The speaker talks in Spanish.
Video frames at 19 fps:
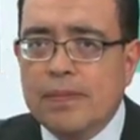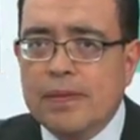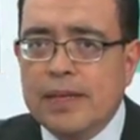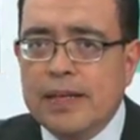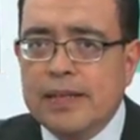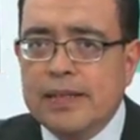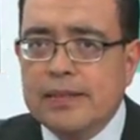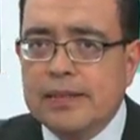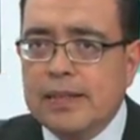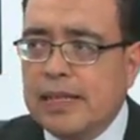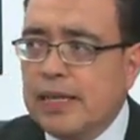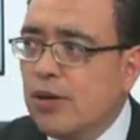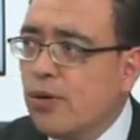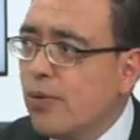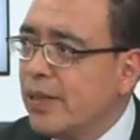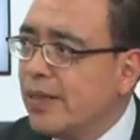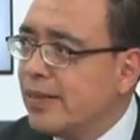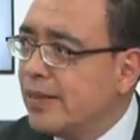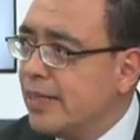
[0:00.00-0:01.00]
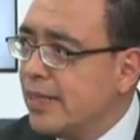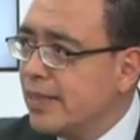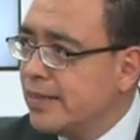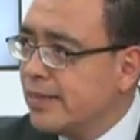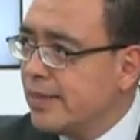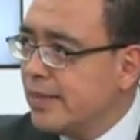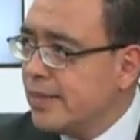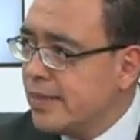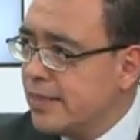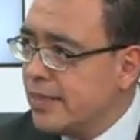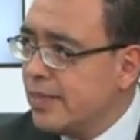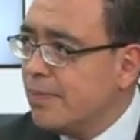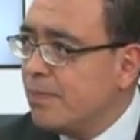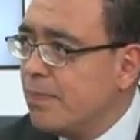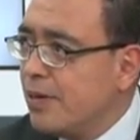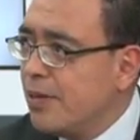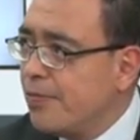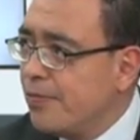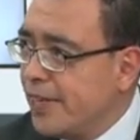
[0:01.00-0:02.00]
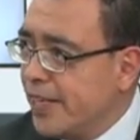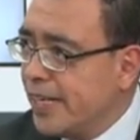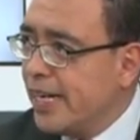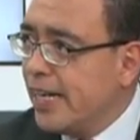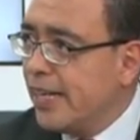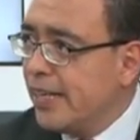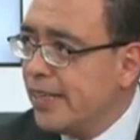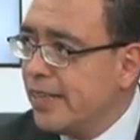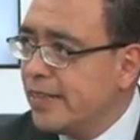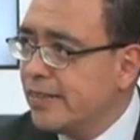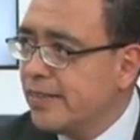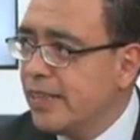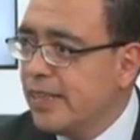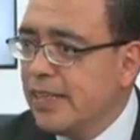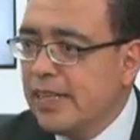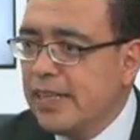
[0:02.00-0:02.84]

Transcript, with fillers: es las cuentas simplificadas,